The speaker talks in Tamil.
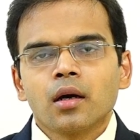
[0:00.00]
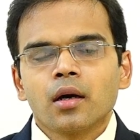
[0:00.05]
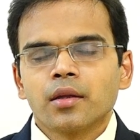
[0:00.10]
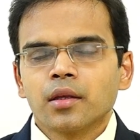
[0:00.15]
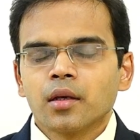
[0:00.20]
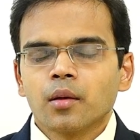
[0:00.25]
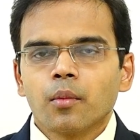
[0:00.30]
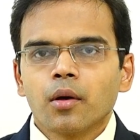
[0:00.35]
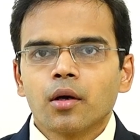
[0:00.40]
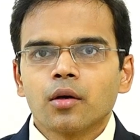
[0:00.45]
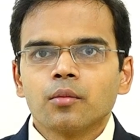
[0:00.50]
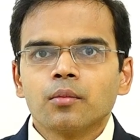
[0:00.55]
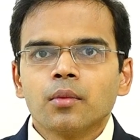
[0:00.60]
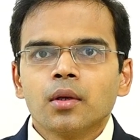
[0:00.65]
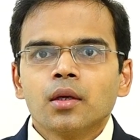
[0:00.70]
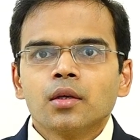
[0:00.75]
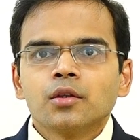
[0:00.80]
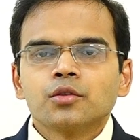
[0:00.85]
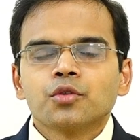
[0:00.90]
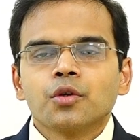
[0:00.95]
அதிகமாகும்
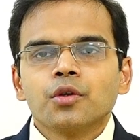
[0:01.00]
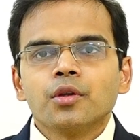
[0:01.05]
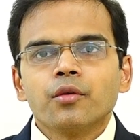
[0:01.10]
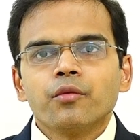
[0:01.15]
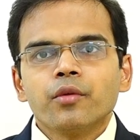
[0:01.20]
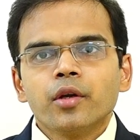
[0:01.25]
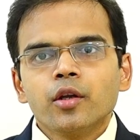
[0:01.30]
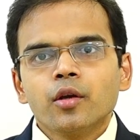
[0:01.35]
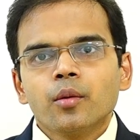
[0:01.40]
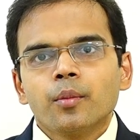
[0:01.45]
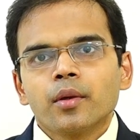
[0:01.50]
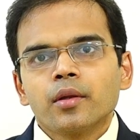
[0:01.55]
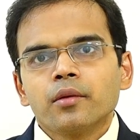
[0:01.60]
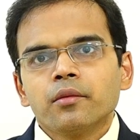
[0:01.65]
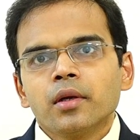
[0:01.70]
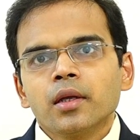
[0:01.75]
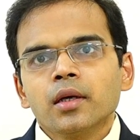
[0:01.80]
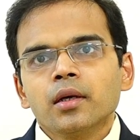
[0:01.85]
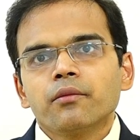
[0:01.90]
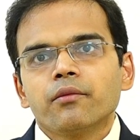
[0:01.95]
ஸோ இந்த வீடியோ
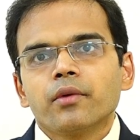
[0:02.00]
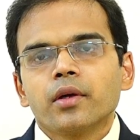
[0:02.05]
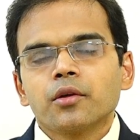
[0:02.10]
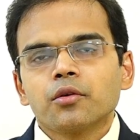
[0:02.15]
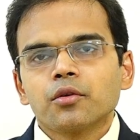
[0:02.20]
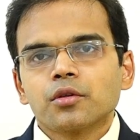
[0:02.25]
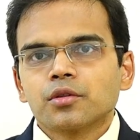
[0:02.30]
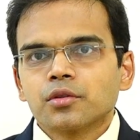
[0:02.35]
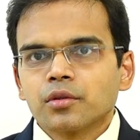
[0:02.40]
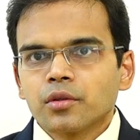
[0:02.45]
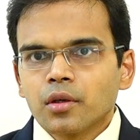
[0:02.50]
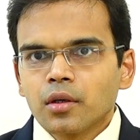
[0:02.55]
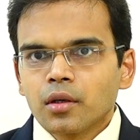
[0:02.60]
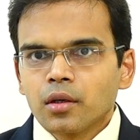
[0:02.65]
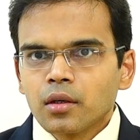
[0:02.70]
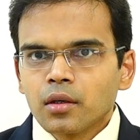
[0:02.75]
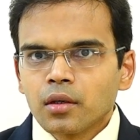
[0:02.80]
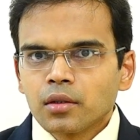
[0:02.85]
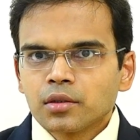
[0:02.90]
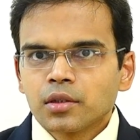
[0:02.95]
பதிவில் வெரிகோஸ்
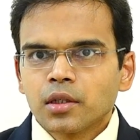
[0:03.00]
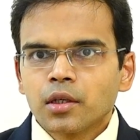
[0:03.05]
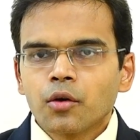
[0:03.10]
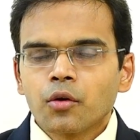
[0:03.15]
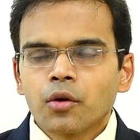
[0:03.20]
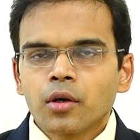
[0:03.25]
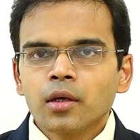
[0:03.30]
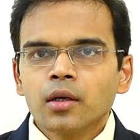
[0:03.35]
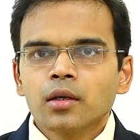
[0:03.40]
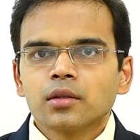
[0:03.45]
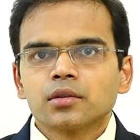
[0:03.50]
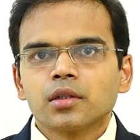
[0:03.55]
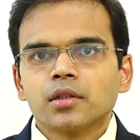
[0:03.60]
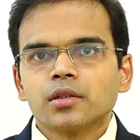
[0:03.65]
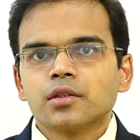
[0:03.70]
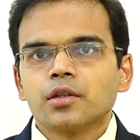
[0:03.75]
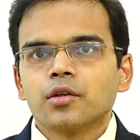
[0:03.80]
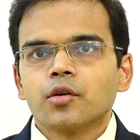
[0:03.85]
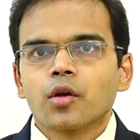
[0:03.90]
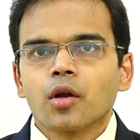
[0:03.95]
சீலோட
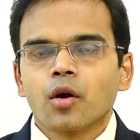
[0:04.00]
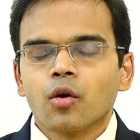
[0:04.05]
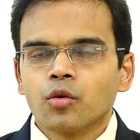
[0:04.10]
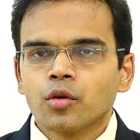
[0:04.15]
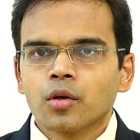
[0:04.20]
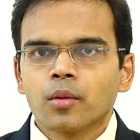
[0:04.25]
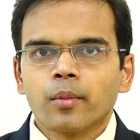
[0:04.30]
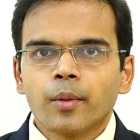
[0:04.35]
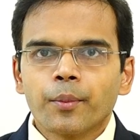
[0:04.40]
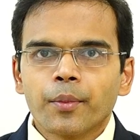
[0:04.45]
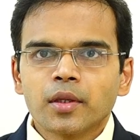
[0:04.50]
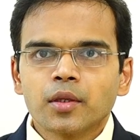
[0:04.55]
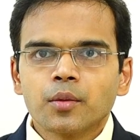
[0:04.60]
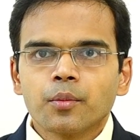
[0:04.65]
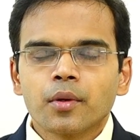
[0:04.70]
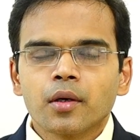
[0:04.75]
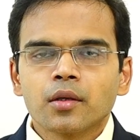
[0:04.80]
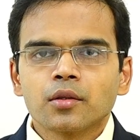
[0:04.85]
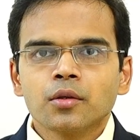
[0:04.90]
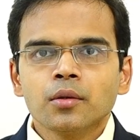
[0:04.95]
சர்ஜரியோட அவுட்கம்மை பற்றி
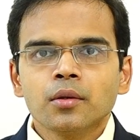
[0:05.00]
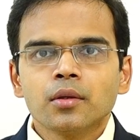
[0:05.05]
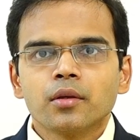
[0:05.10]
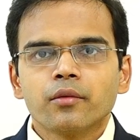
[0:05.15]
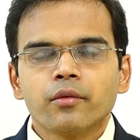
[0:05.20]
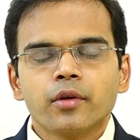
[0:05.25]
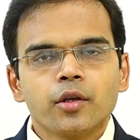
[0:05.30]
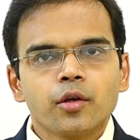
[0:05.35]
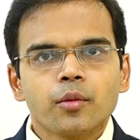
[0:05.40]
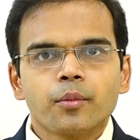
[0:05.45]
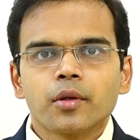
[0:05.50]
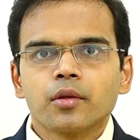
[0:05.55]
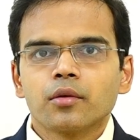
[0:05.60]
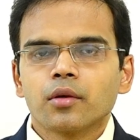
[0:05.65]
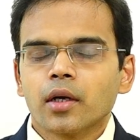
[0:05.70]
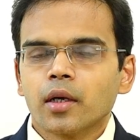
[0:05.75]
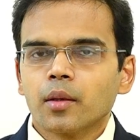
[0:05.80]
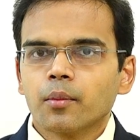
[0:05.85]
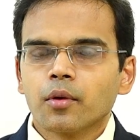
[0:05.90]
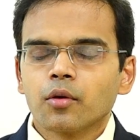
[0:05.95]
பார்த்தோம் இந்த வீடியோ
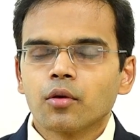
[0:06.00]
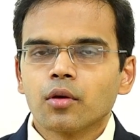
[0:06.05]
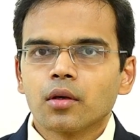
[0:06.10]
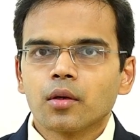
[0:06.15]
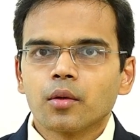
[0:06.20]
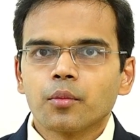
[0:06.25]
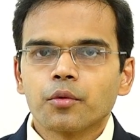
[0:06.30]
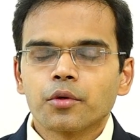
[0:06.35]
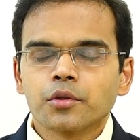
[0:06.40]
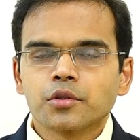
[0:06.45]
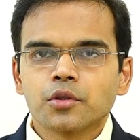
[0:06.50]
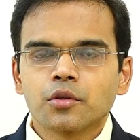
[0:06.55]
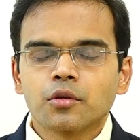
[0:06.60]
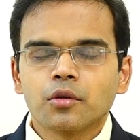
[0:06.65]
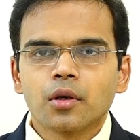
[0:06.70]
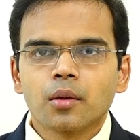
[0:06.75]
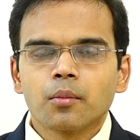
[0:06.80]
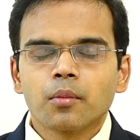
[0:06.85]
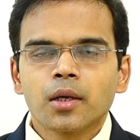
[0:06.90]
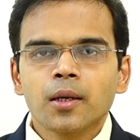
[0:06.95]
பதிவு கண்டிப்பாக உங்களுக்கு
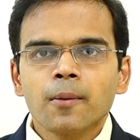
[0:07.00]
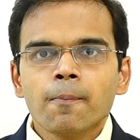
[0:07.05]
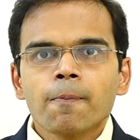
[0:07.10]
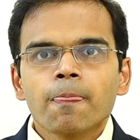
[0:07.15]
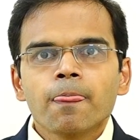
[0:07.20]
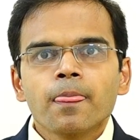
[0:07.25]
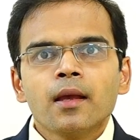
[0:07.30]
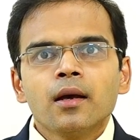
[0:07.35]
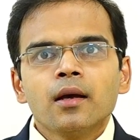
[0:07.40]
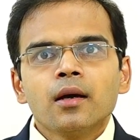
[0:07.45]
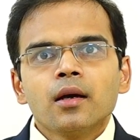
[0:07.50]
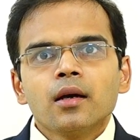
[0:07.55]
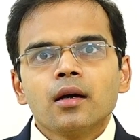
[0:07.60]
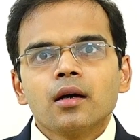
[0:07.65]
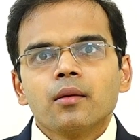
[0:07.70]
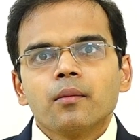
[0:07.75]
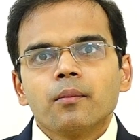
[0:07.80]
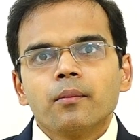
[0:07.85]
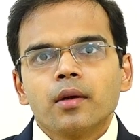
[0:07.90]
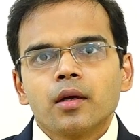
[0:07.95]
பிடிச்சிருக்கும் நம்புகிறேன்
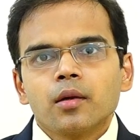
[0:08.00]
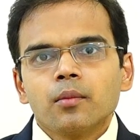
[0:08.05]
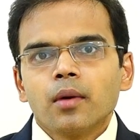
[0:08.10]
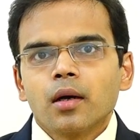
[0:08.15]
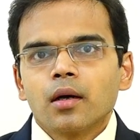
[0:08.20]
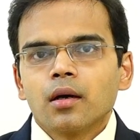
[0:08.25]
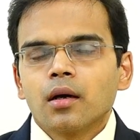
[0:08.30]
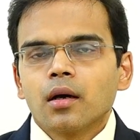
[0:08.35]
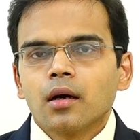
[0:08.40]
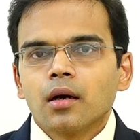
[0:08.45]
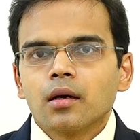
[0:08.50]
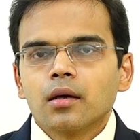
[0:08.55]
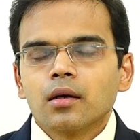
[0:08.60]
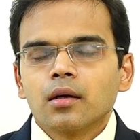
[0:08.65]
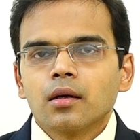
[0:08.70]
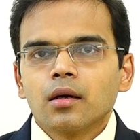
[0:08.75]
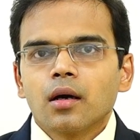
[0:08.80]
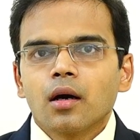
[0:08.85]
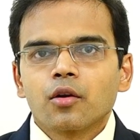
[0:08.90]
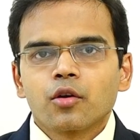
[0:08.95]
மேலும்
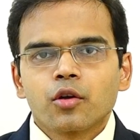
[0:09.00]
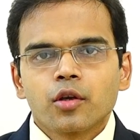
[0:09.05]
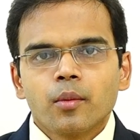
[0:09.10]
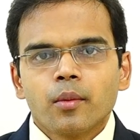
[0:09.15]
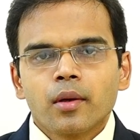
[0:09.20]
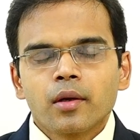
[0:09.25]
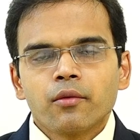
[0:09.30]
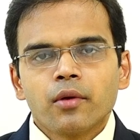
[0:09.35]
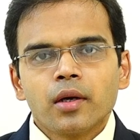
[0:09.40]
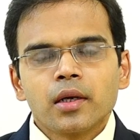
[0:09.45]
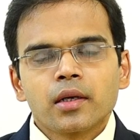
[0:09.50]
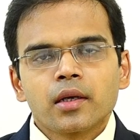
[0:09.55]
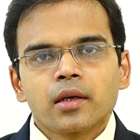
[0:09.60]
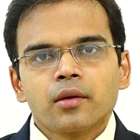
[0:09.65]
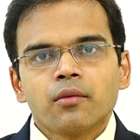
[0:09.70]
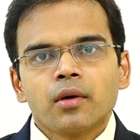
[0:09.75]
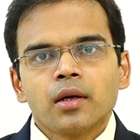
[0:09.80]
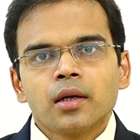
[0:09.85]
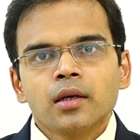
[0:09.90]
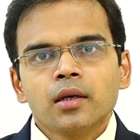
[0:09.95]
ஆரோக்கியமான
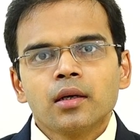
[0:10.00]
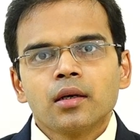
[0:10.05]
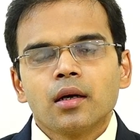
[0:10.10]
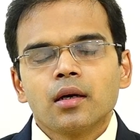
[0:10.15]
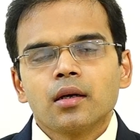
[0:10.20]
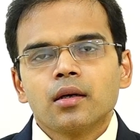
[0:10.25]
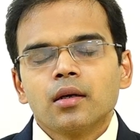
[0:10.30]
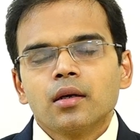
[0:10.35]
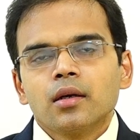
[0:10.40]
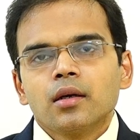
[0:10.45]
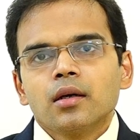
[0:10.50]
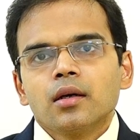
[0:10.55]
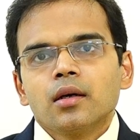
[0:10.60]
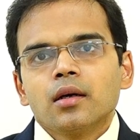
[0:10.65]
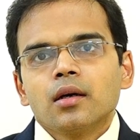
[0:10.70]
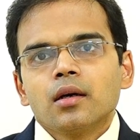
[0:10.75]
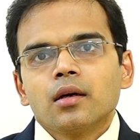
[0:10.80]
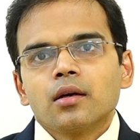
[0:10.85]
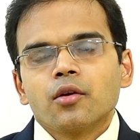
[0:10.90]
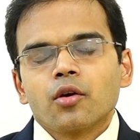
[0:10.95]
வாழ்க்கை வாழ
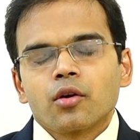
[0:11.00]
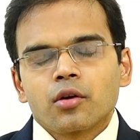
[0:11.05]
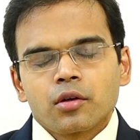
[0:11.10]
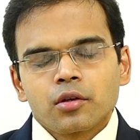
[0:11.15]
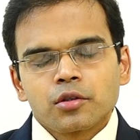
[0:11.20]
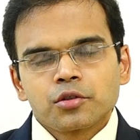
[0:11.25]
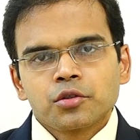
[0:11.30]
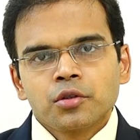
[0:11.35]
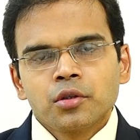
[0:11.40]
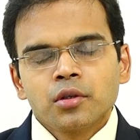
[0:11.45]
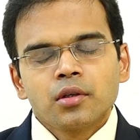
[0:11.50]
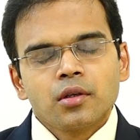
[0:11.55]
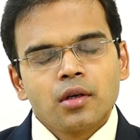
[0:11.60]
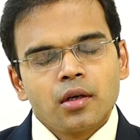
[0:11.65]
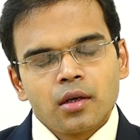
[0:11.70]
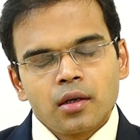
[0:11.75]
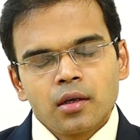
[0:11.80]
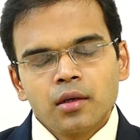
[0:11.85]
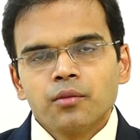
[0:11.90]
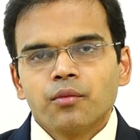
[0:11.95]
டாக்டர் அசோக்
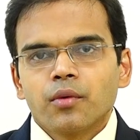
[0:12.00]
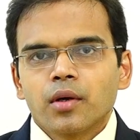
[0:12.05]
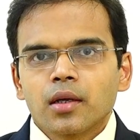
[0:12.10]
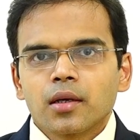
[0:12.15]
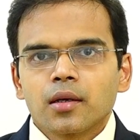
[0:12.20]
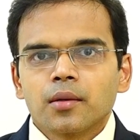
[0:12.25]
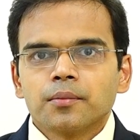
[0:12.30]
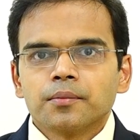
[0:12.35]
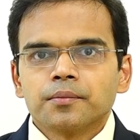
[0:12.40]
நன்றி வணக்கம்